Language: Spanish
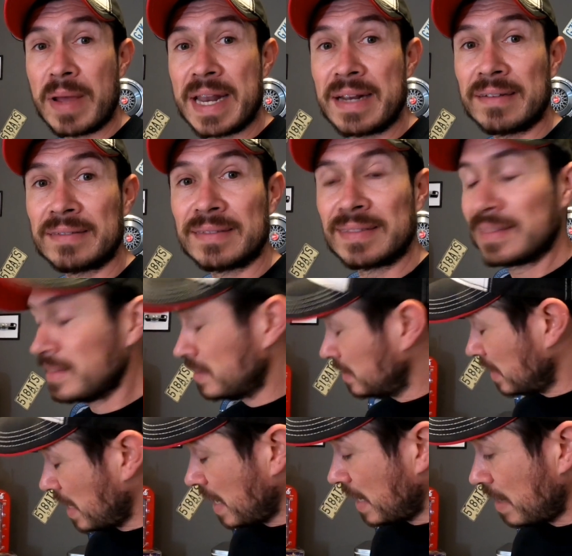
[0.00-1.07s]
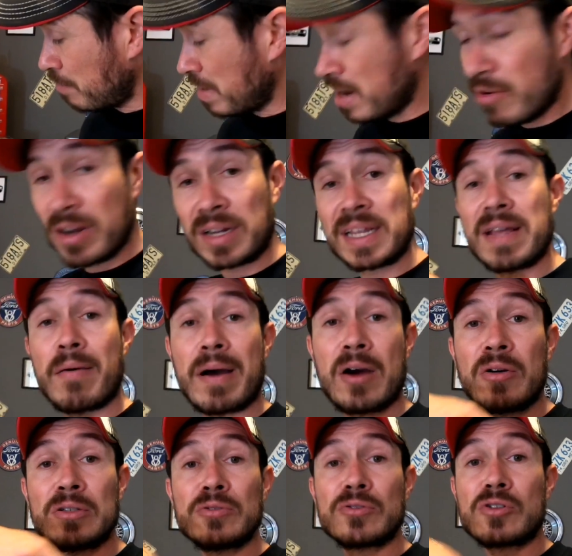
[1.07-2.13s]
lo ven? Déjenmelo aquí
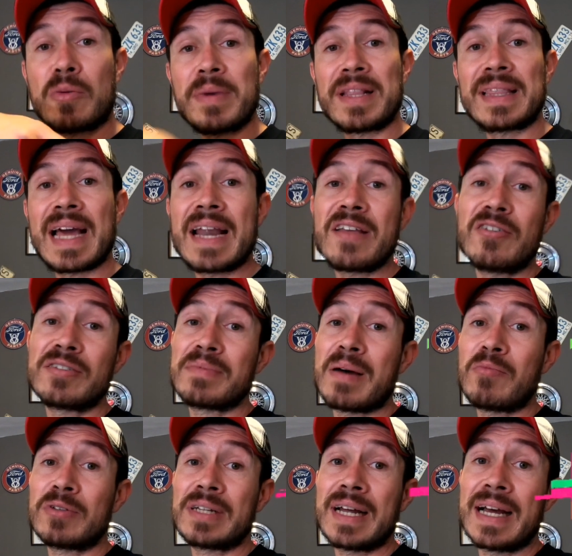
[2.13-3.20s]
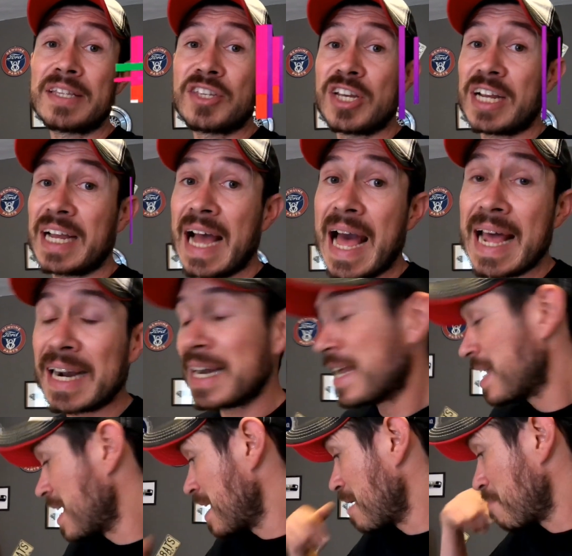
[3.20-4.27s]
abajo en sus comentarios, vamos a checar,